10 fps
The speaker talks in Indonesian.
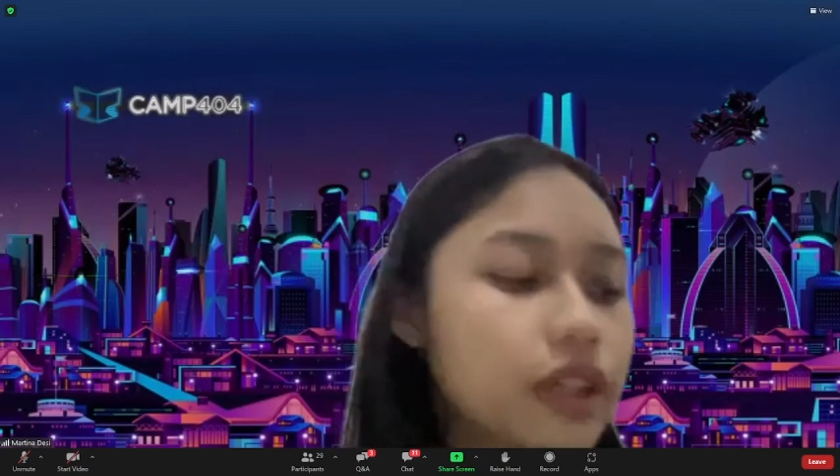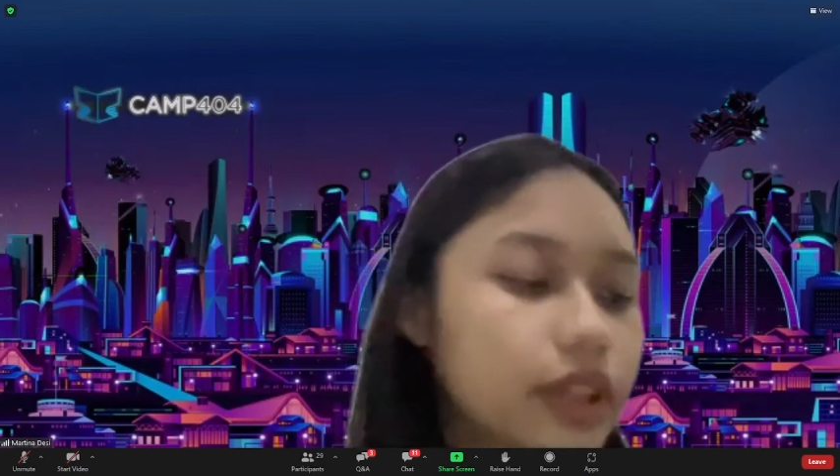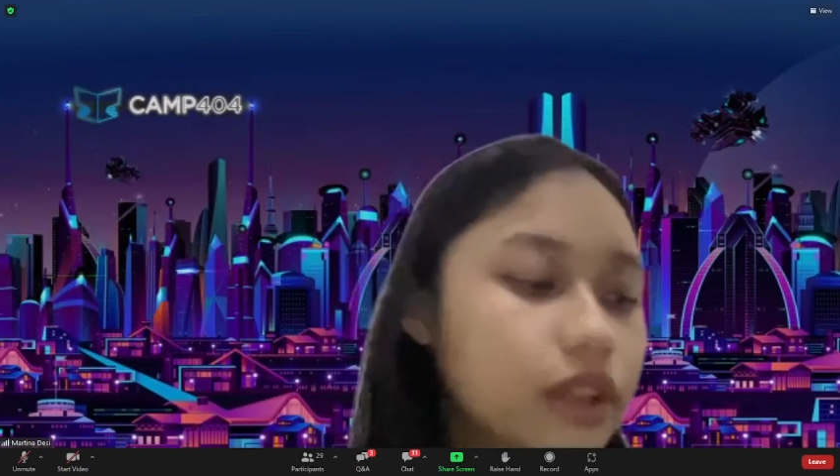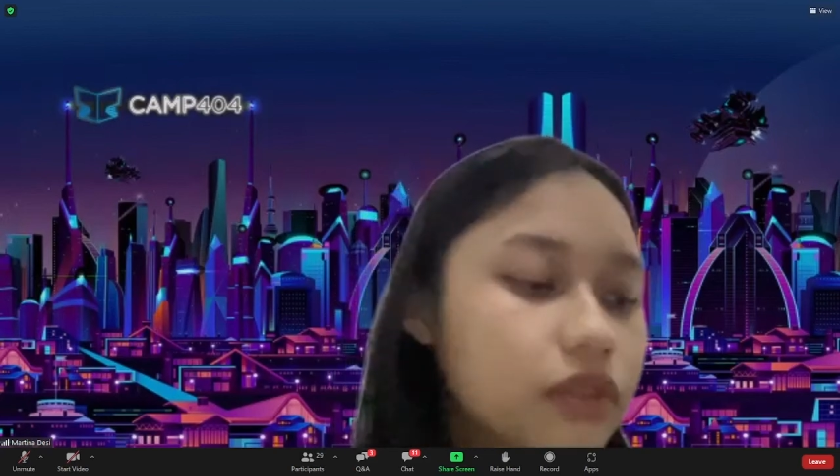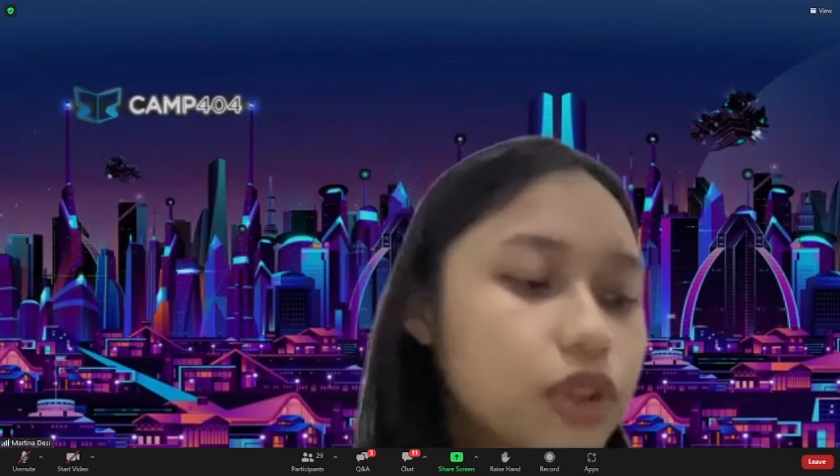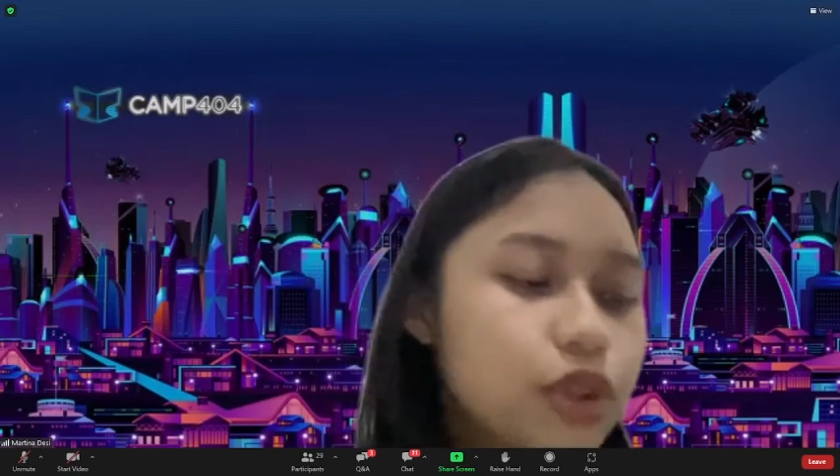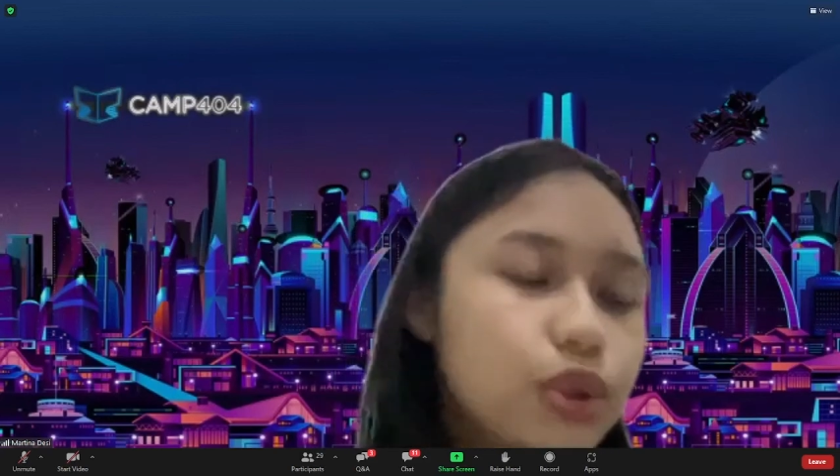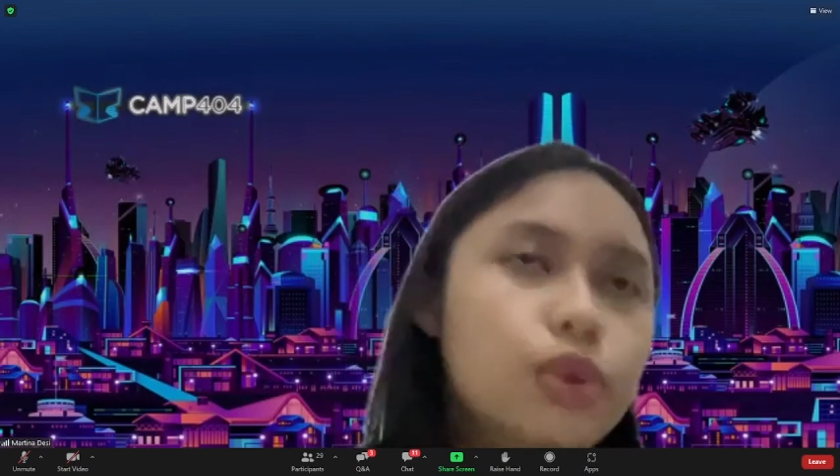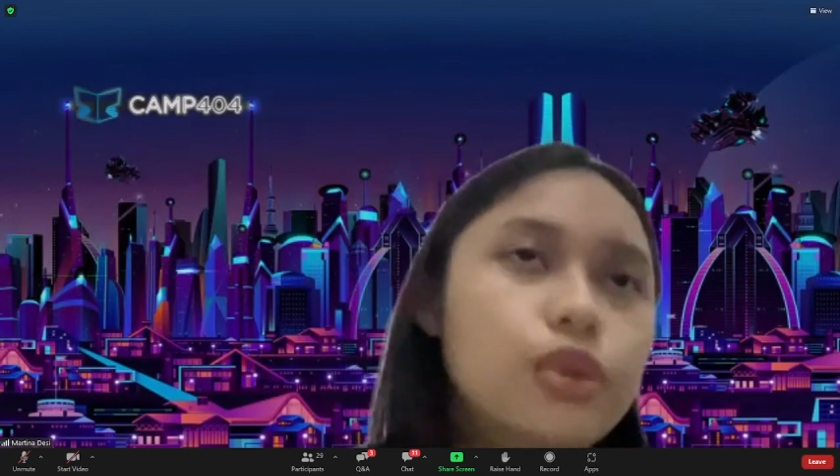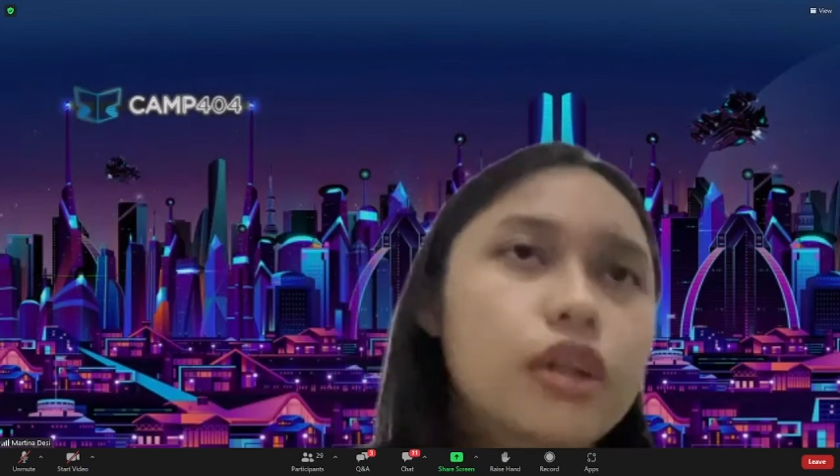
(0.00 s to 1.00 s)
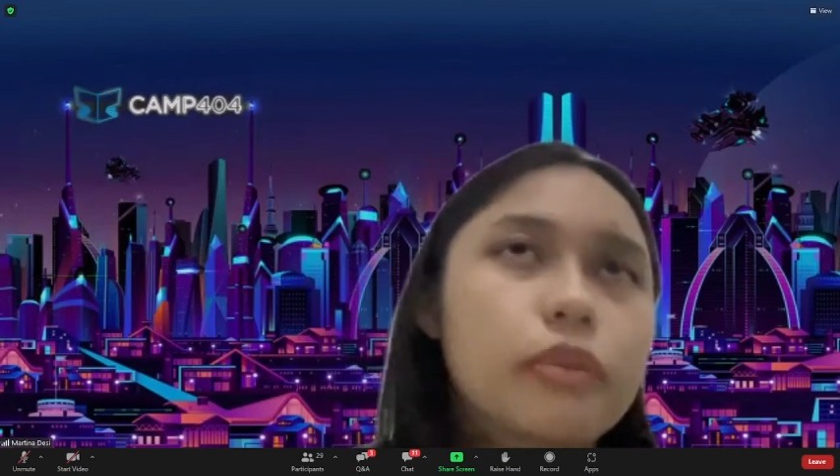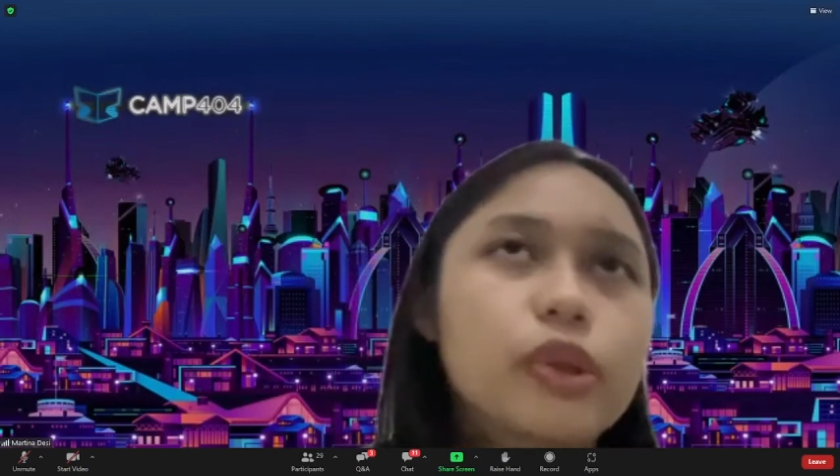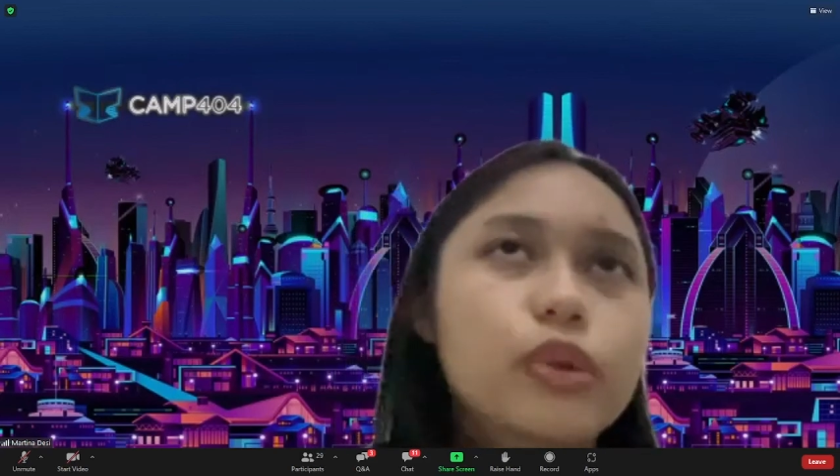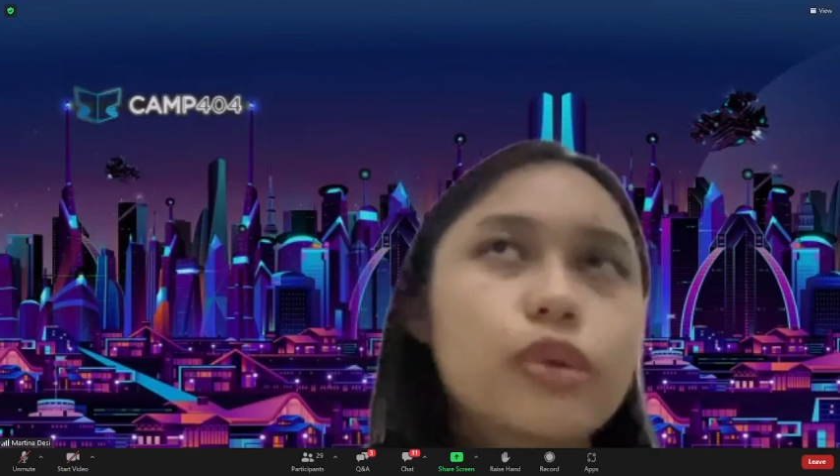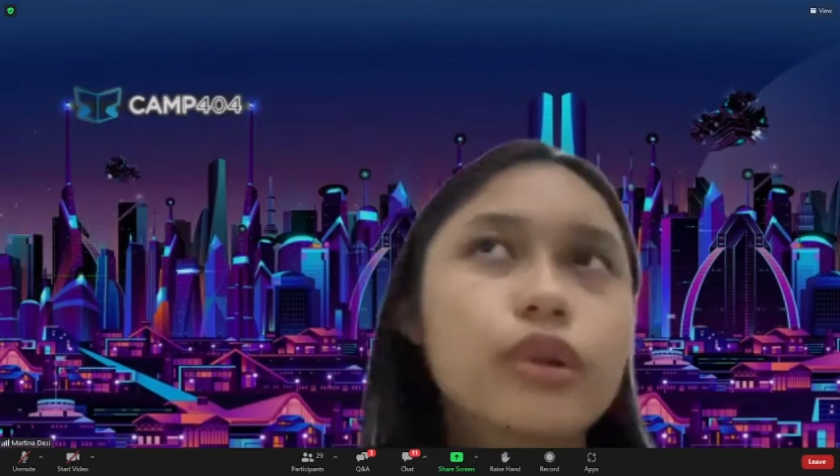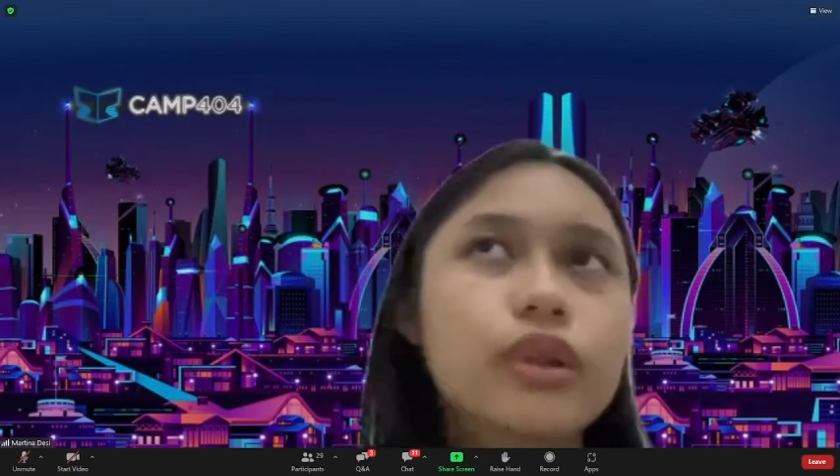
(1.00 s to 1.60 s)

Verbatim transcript: ada yang video tapi itu